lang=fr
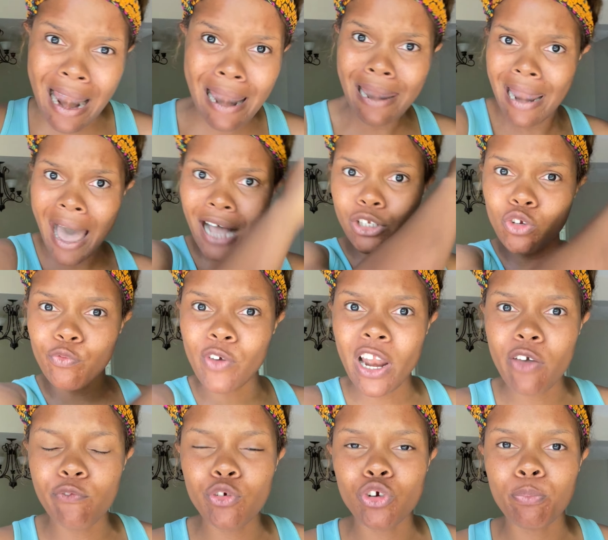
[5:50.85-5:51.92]
Allah, tu fais les
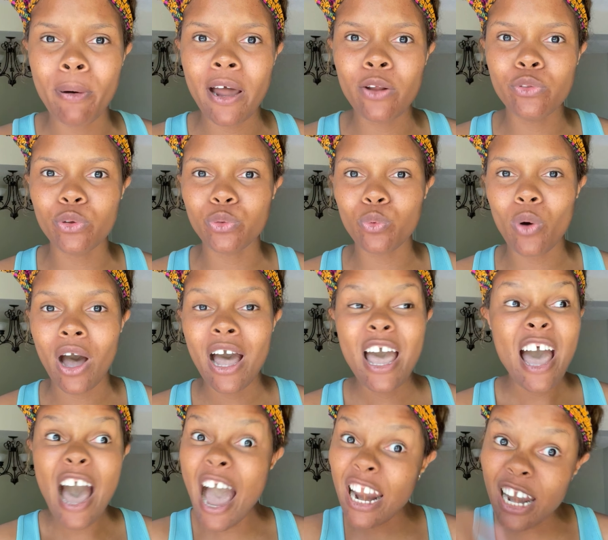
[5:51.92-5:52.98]
vues, je parle de toi.
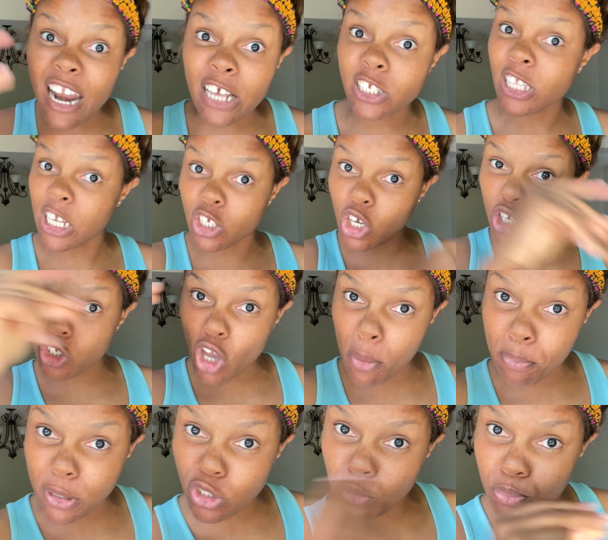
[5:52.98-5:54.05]
Allah, c'est-à-dire que si un
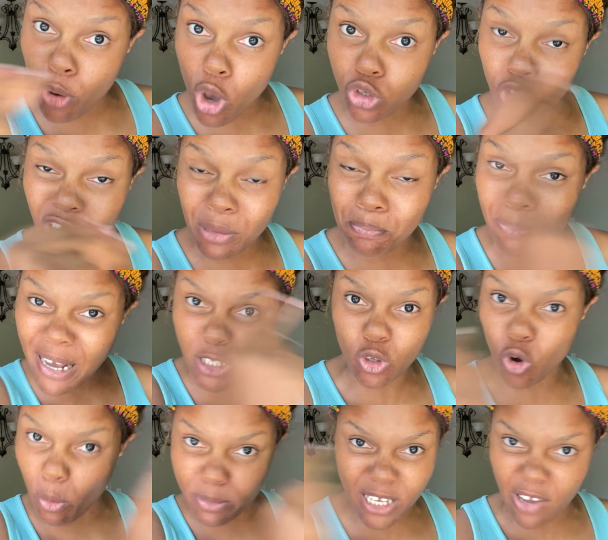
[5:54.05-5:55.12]
petit buzz qui passe
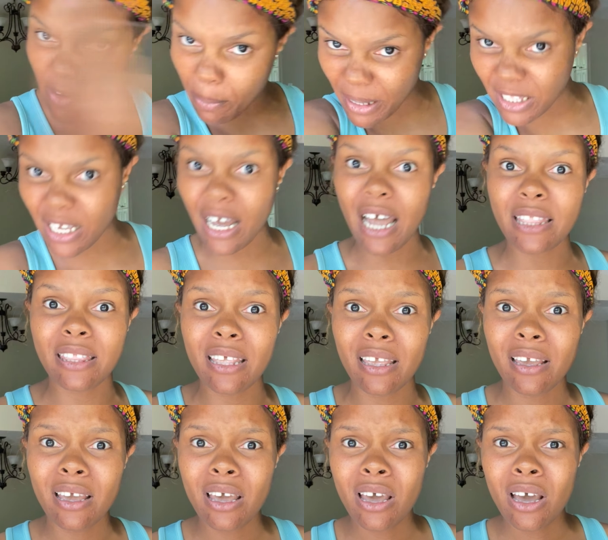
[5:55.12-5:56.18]
comme ça, il ne va pas te rater.